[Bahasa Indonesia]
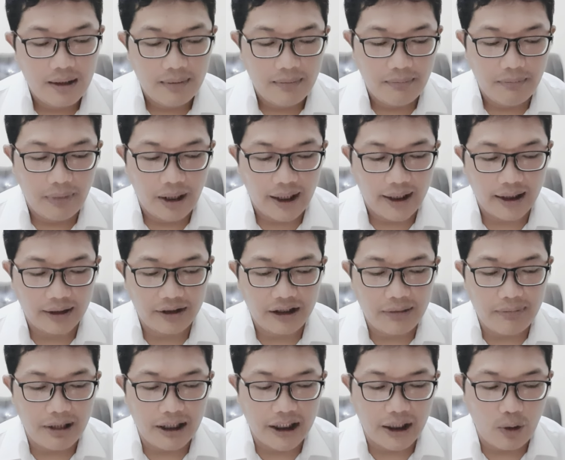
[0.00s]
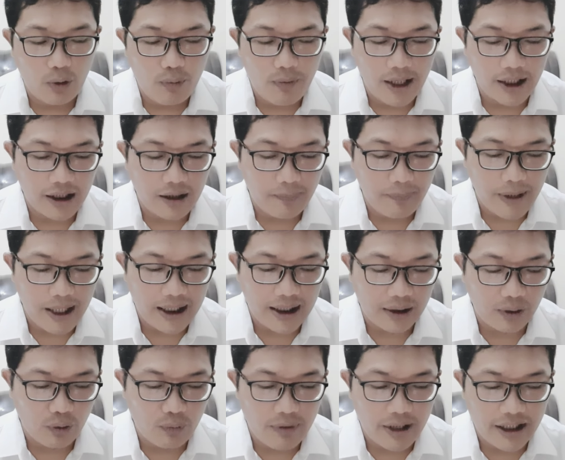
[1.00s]
Mereka tiba di rumah kepala
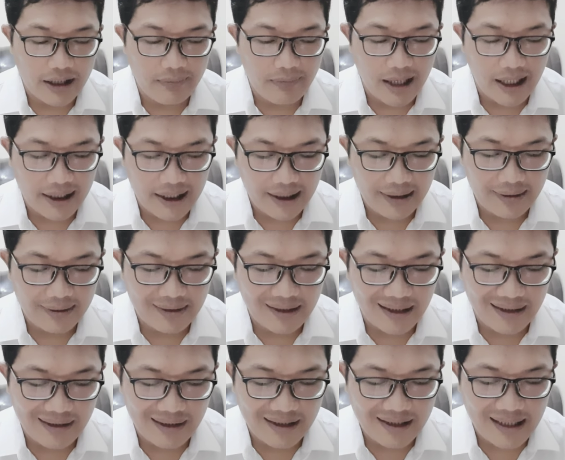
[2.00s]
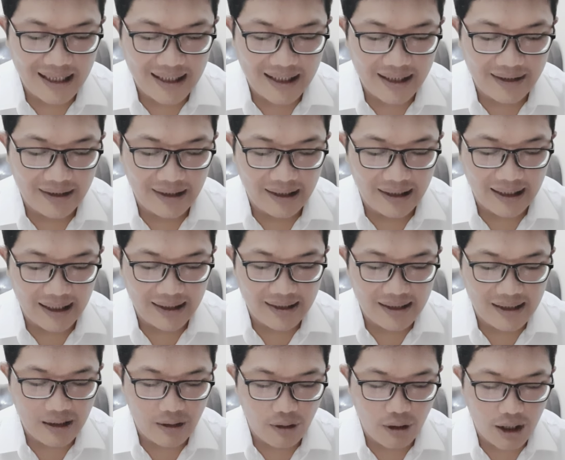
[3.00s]
rumah ibadat, dan di sana
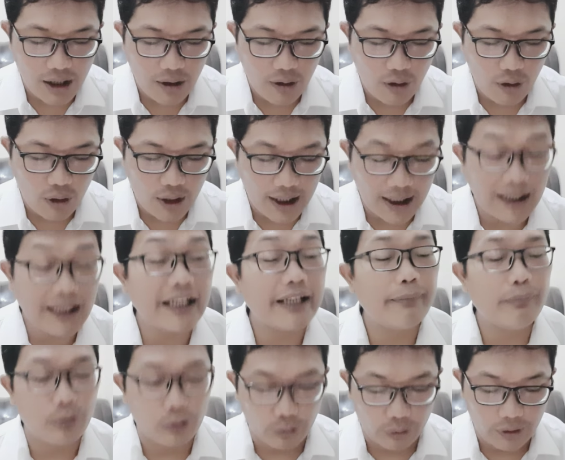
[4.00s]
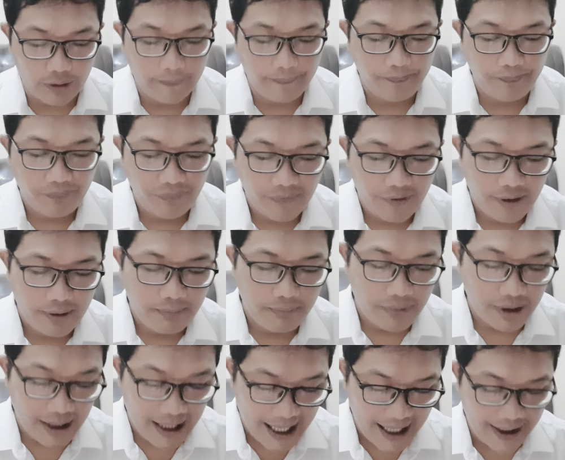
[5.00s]
dilihatnya orang-orang ribut
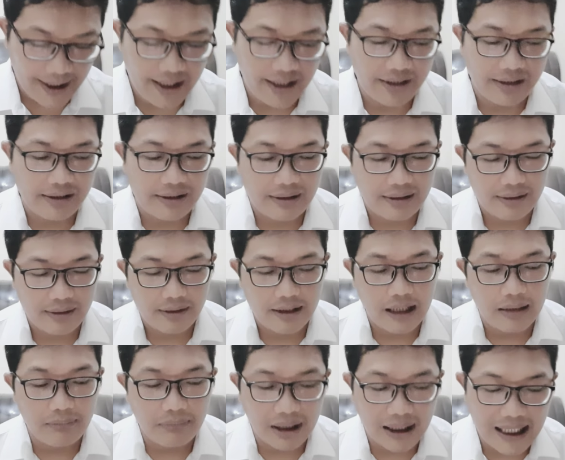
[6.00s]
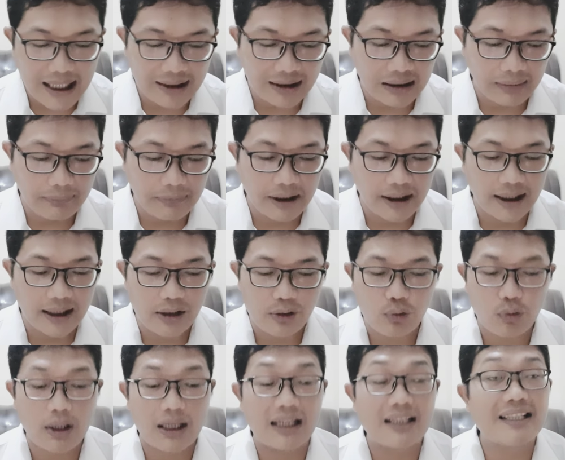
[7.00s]
menangis, dan meratap dengan
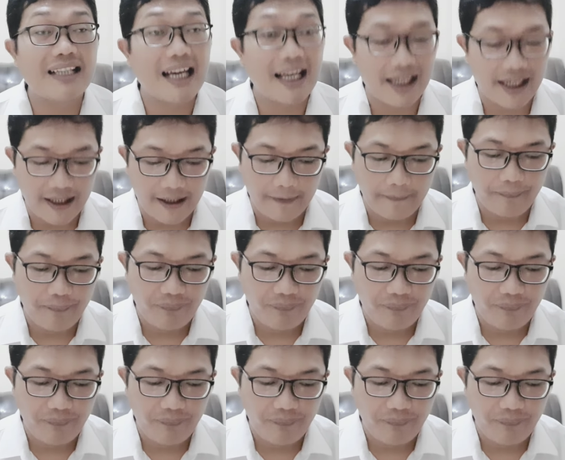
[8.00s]
suara nyaring.